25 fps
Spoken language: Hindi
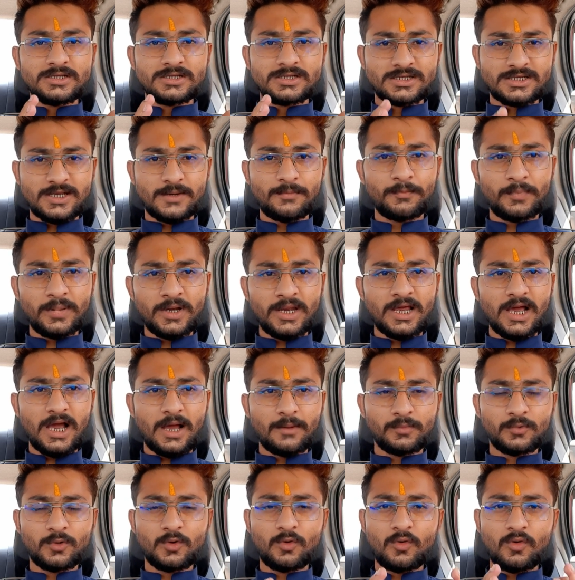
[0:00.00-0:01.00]
सिंपली
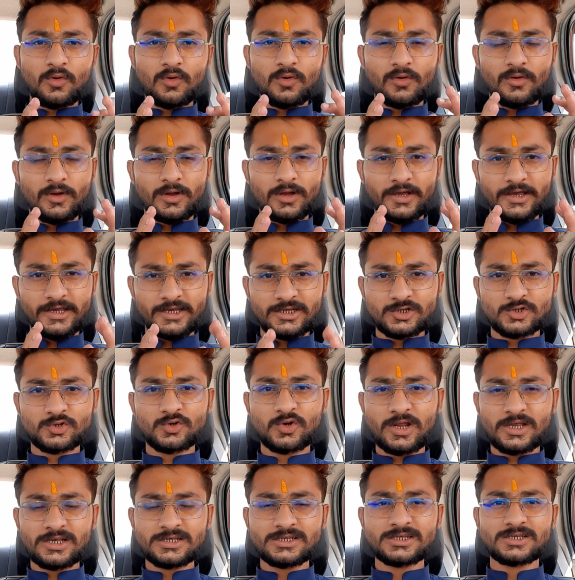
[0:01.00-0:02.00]
आपको
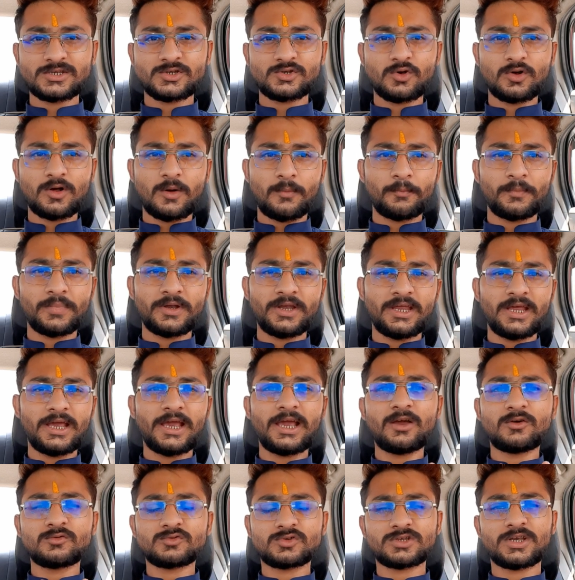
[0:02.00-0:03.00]
इंश्योरेंस जो कंपनी
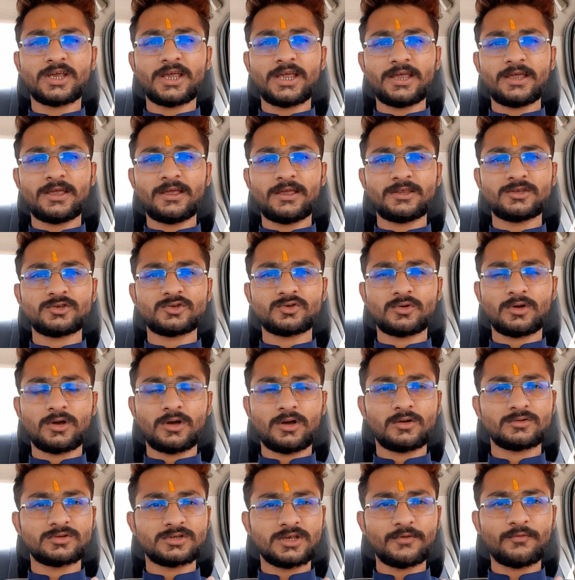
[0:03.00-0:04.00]
है उसके
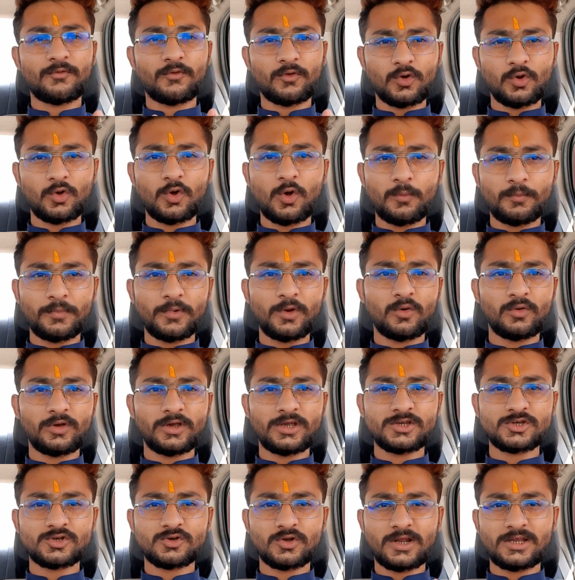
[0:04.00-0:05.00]
उसकी फ़ोटोकॉपी
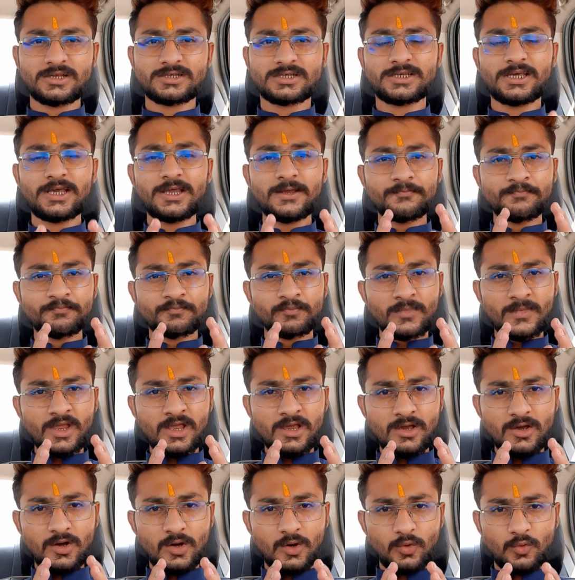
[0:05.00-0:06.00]
होगी इंश्योरेंस की
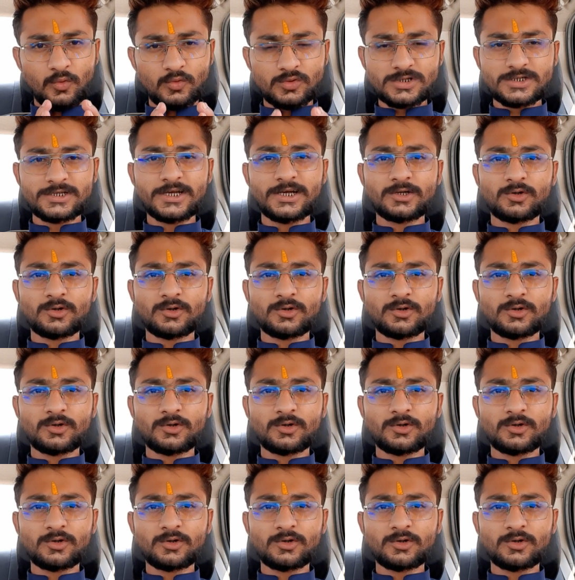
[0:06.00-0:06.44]
उसके